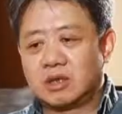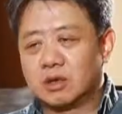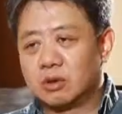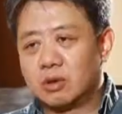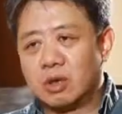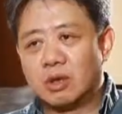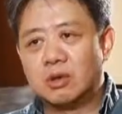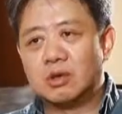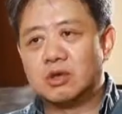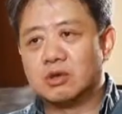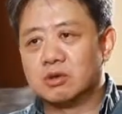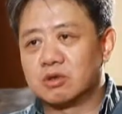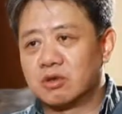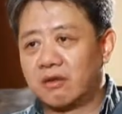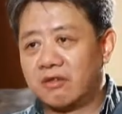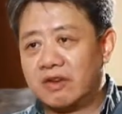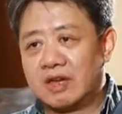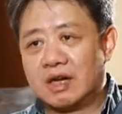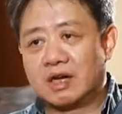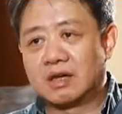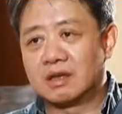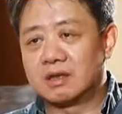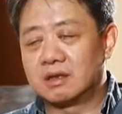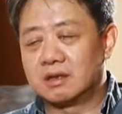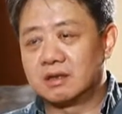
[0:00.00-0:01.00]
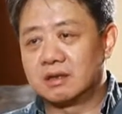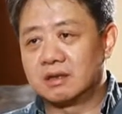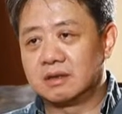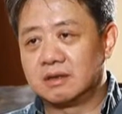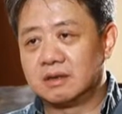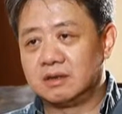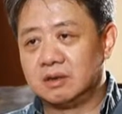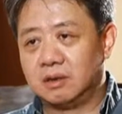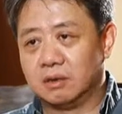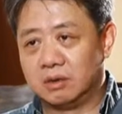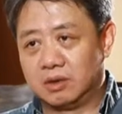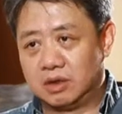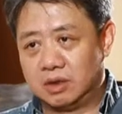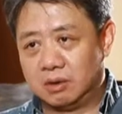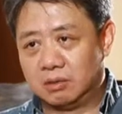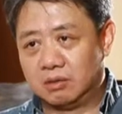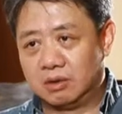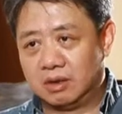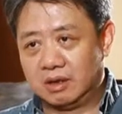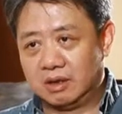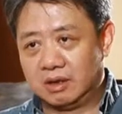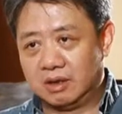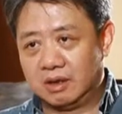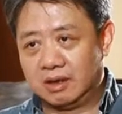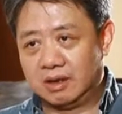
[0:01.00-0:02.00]
个推论就是非常有疑
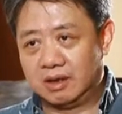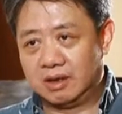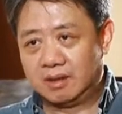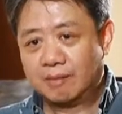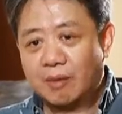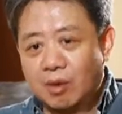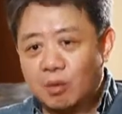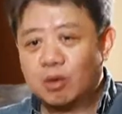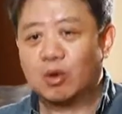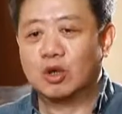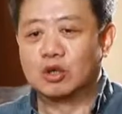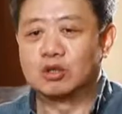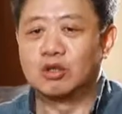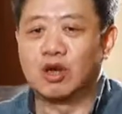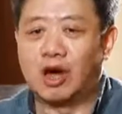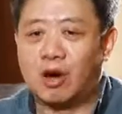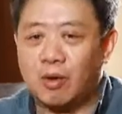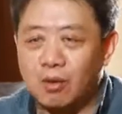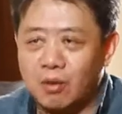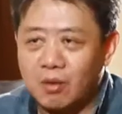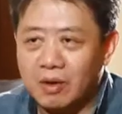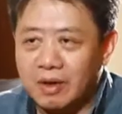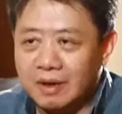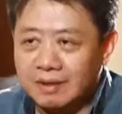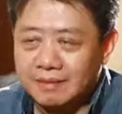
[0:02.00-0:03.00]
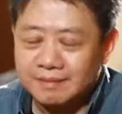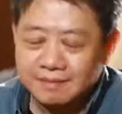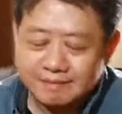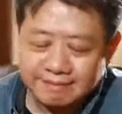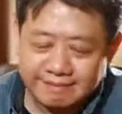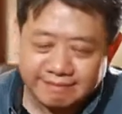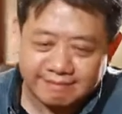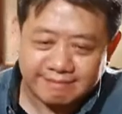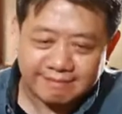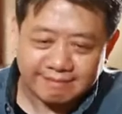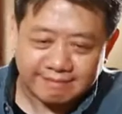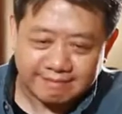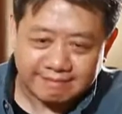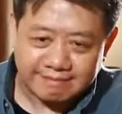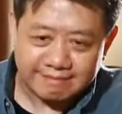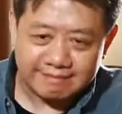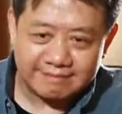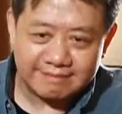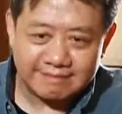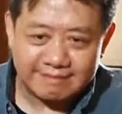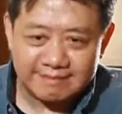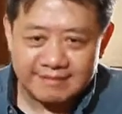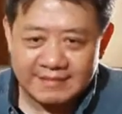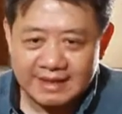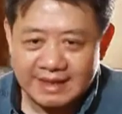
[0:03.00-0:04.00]
问的。那么我就要问：
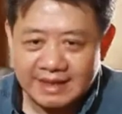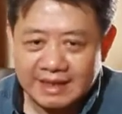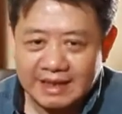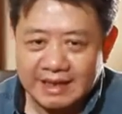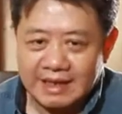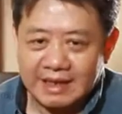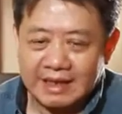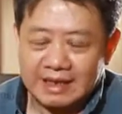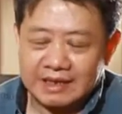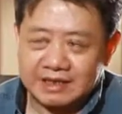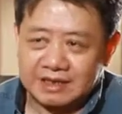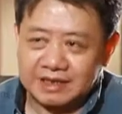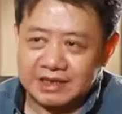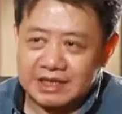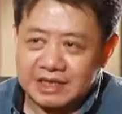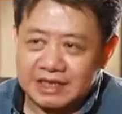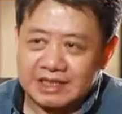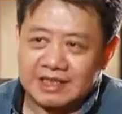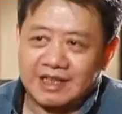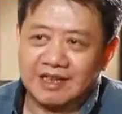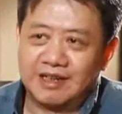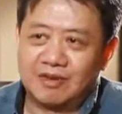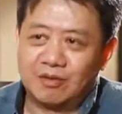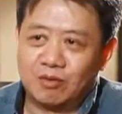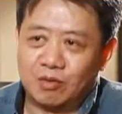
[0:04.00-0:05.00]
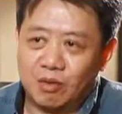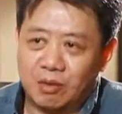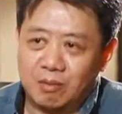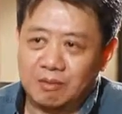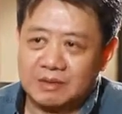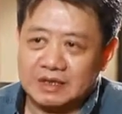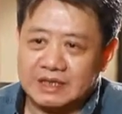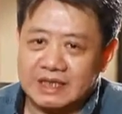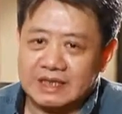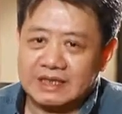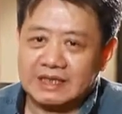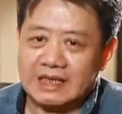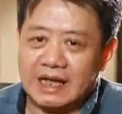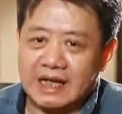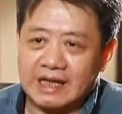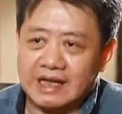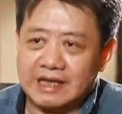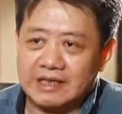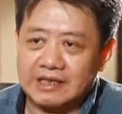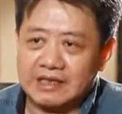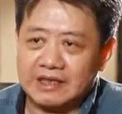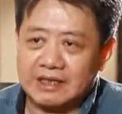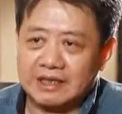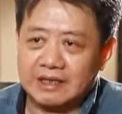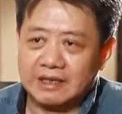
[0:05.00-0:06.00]
实际上我们现在的
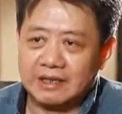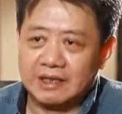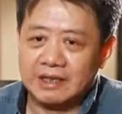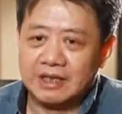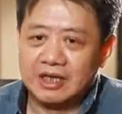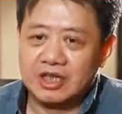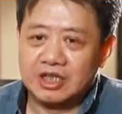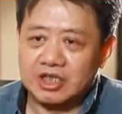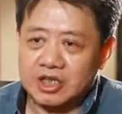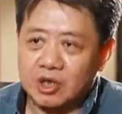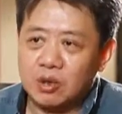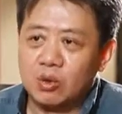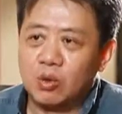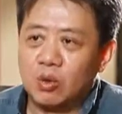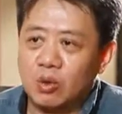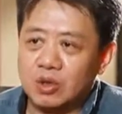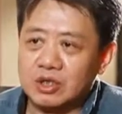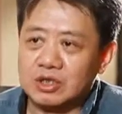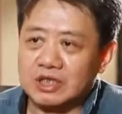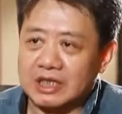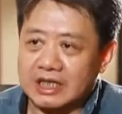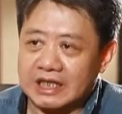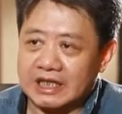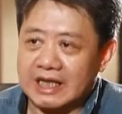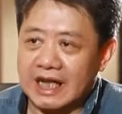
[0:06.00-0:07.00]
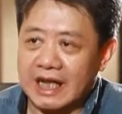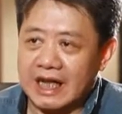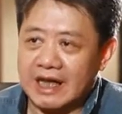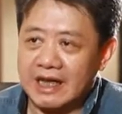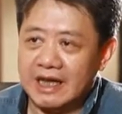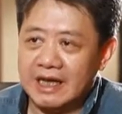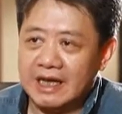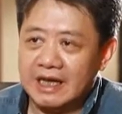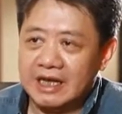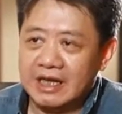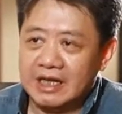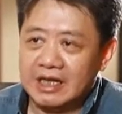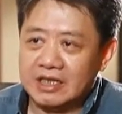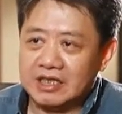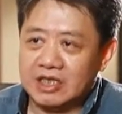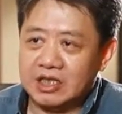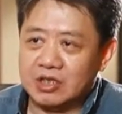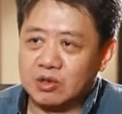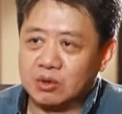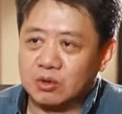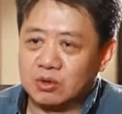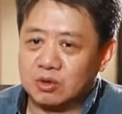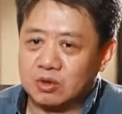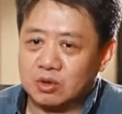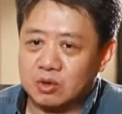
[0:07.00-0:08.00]
这个生活形态，这
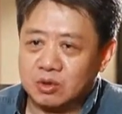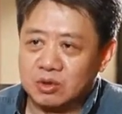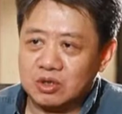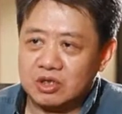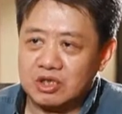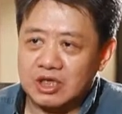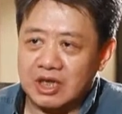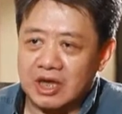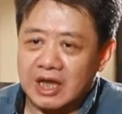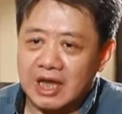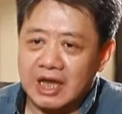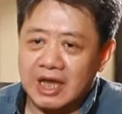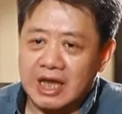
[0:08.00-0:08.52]
种中介